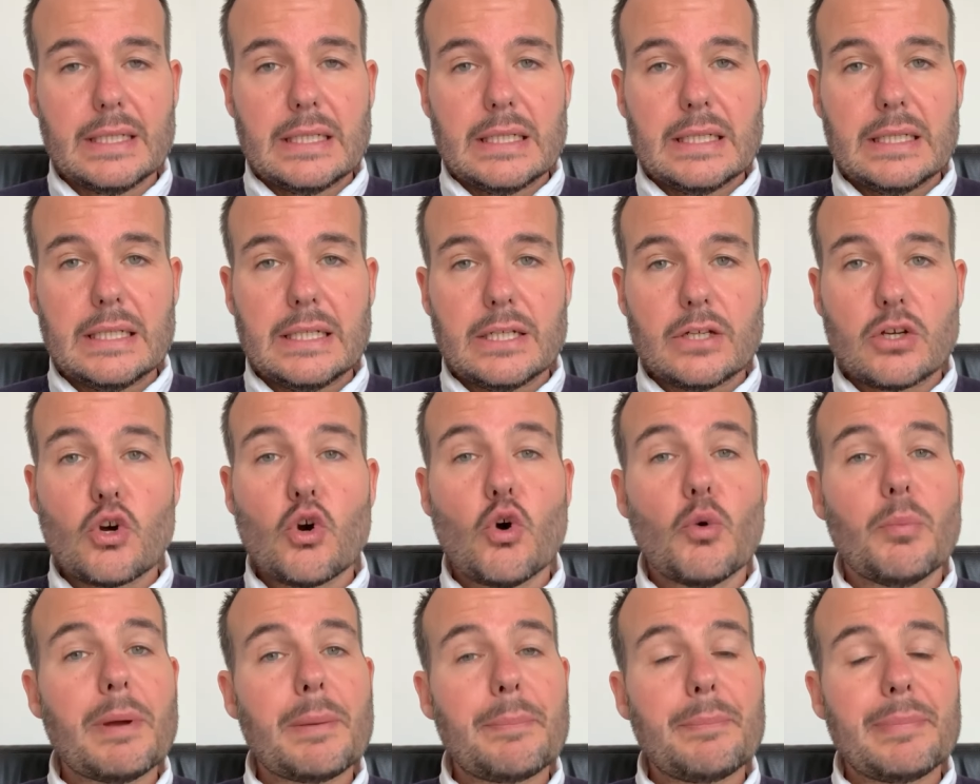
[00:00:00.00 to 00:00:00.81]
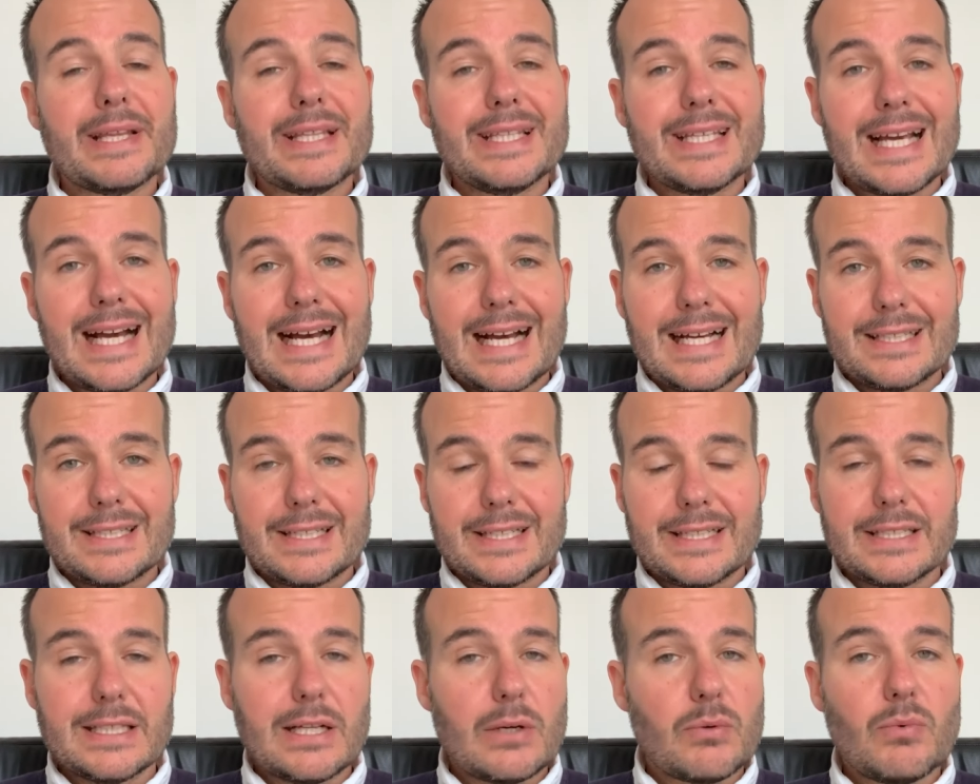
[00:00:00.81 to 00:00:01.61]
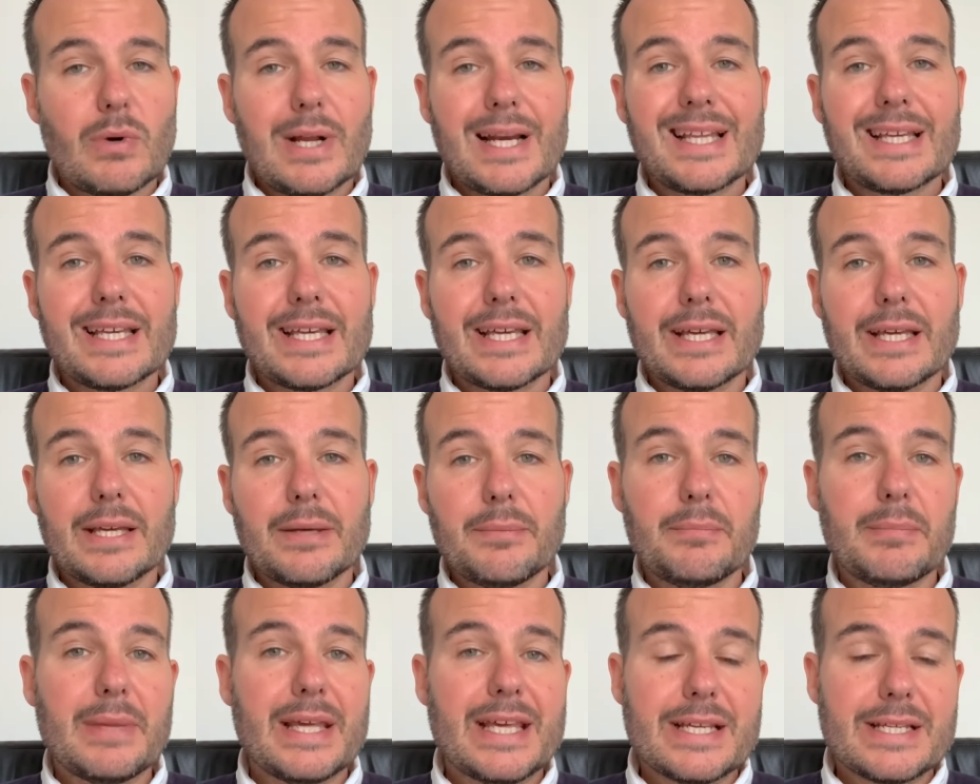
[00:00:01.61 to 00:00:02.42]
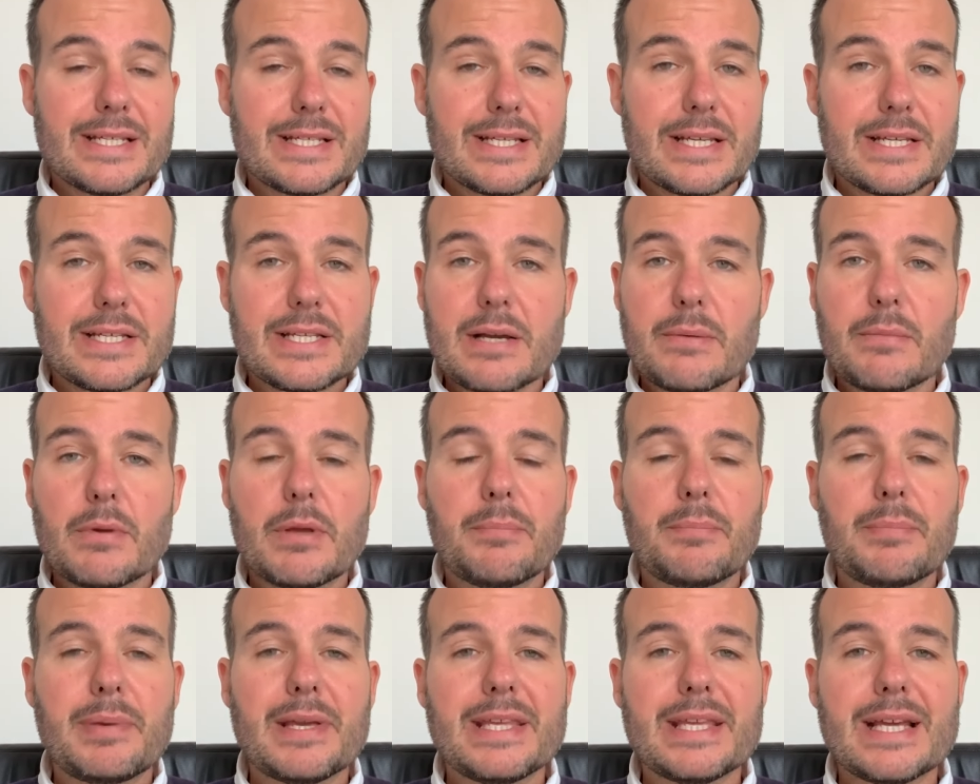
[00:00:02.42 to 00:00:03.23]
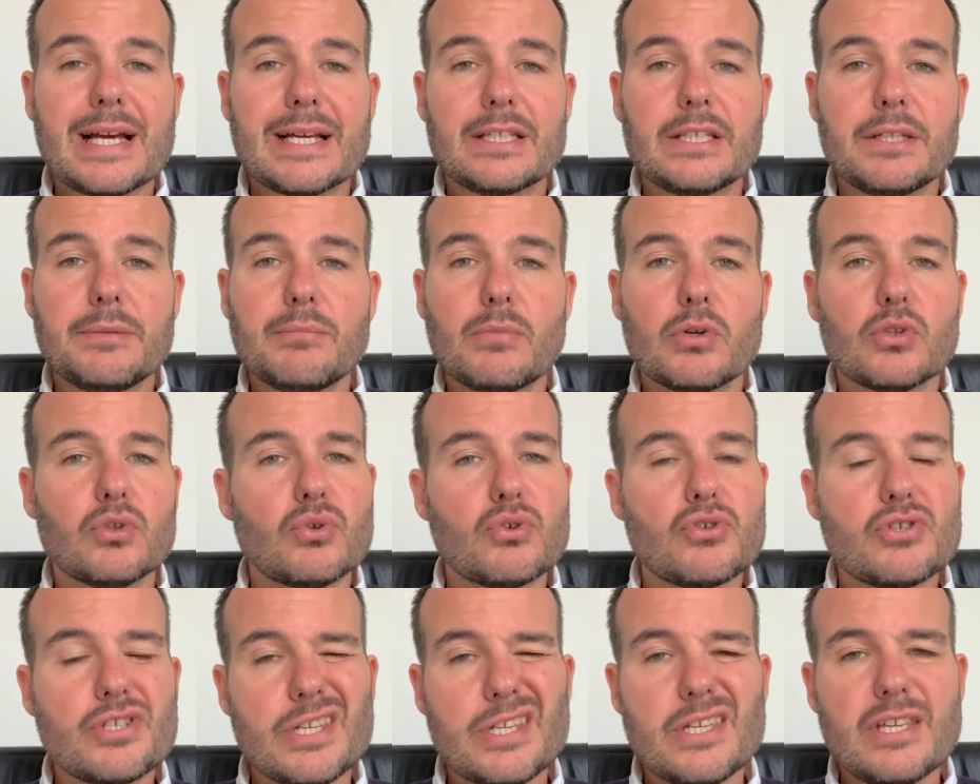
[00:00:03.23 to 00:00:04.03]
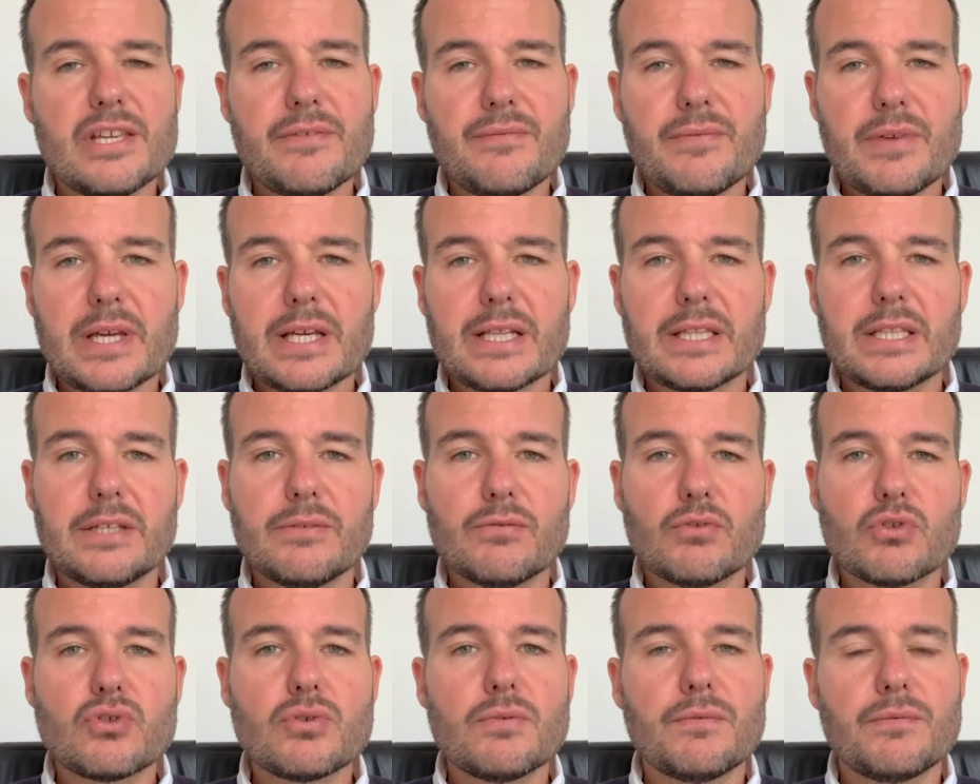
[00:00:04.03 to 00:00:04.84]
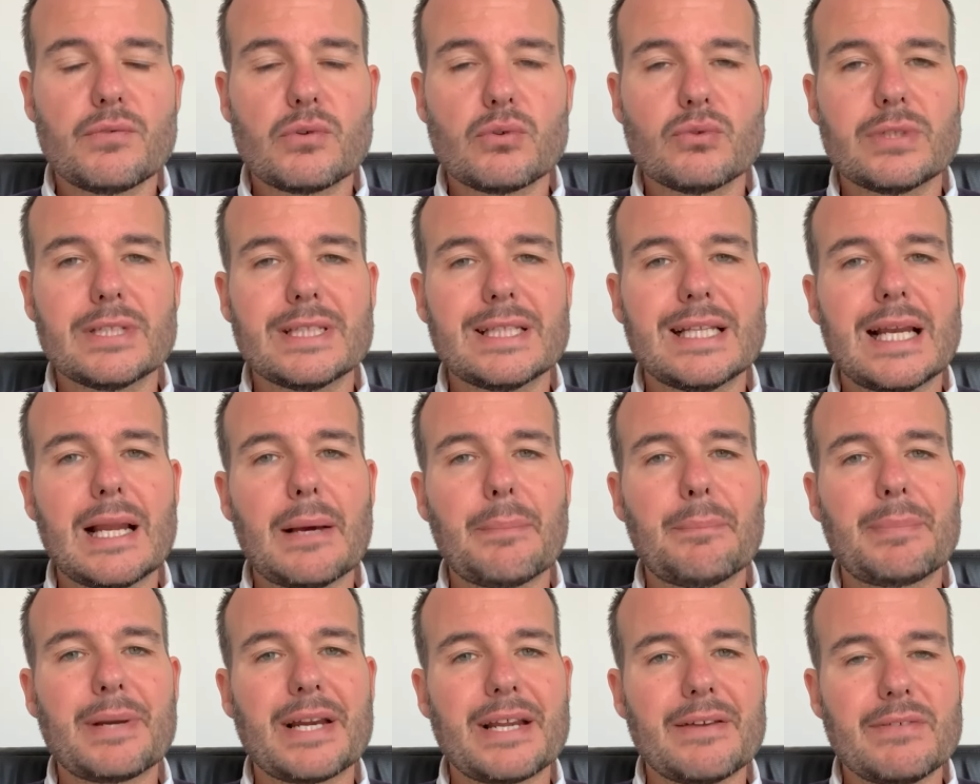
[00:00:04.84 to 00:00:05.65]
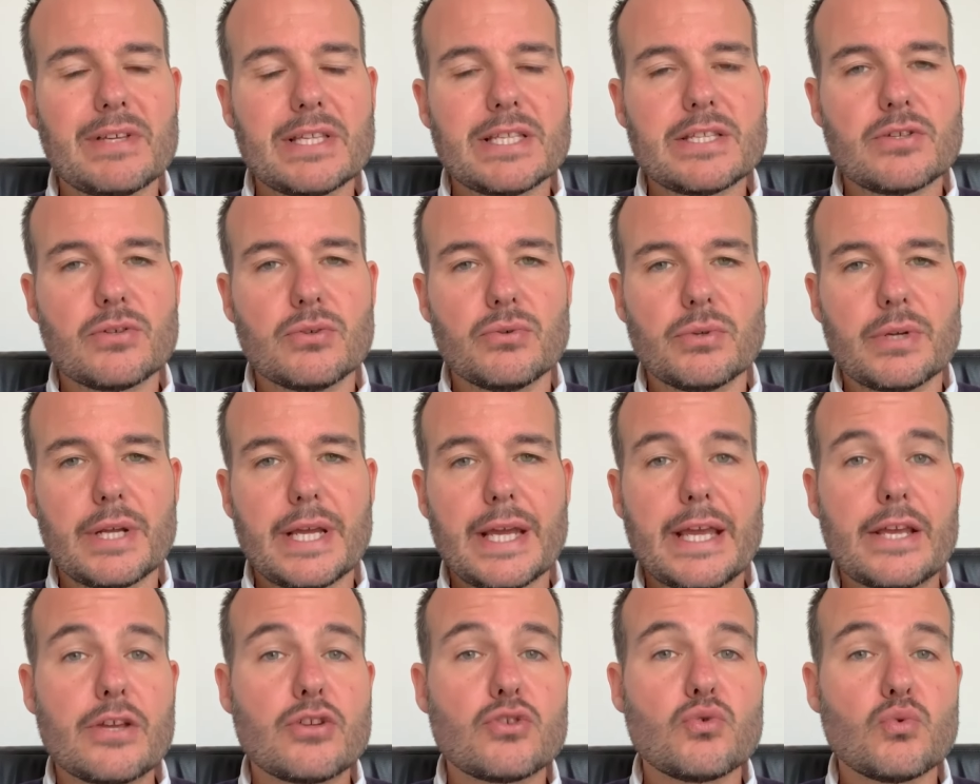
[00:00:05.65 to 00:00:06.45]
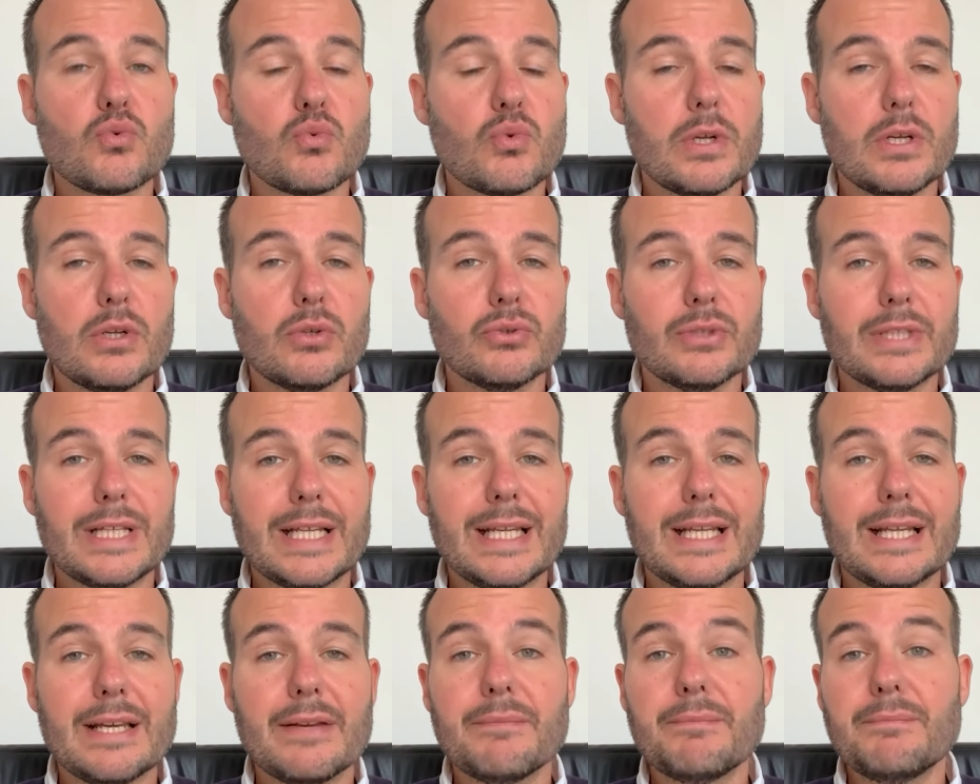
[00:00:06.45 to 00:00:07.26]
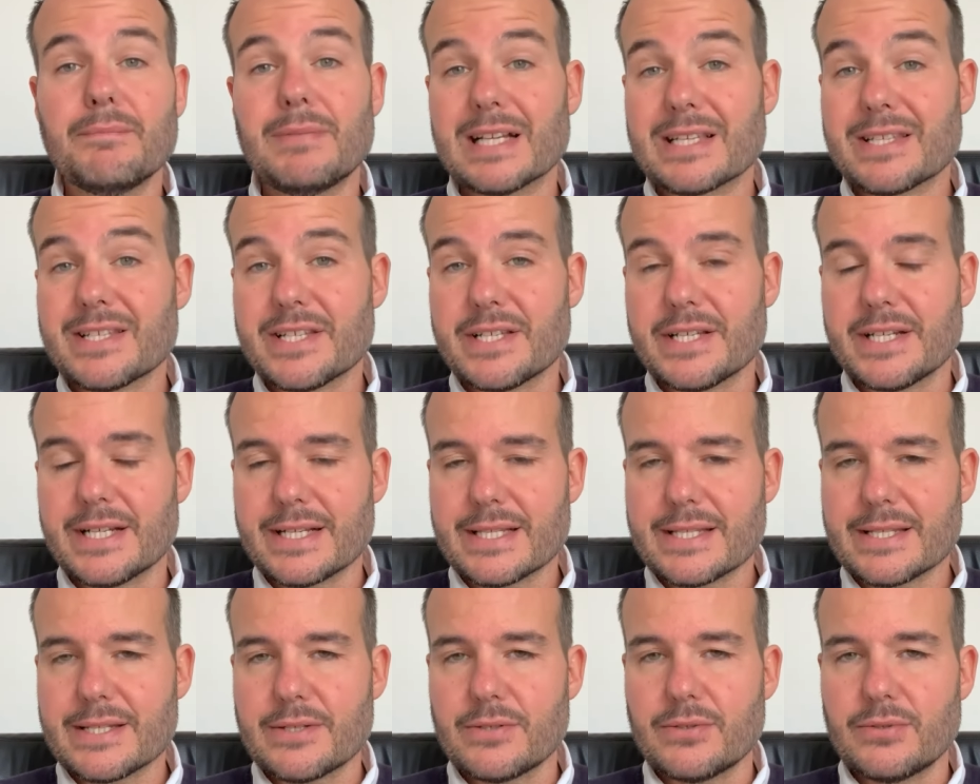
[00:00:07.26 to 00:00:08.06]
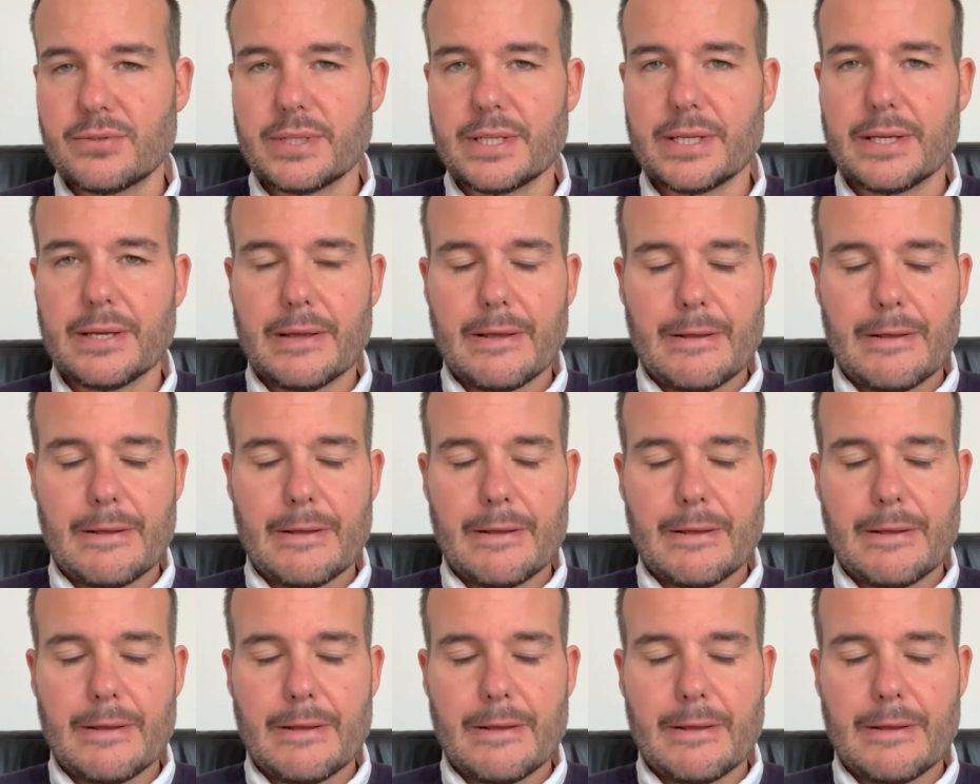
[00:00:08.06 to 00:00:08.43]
eh, come pediatri da qualche mese siamo impegnati in modo significativo sul fronte della prevenzione e su quello delle vaccinazioni.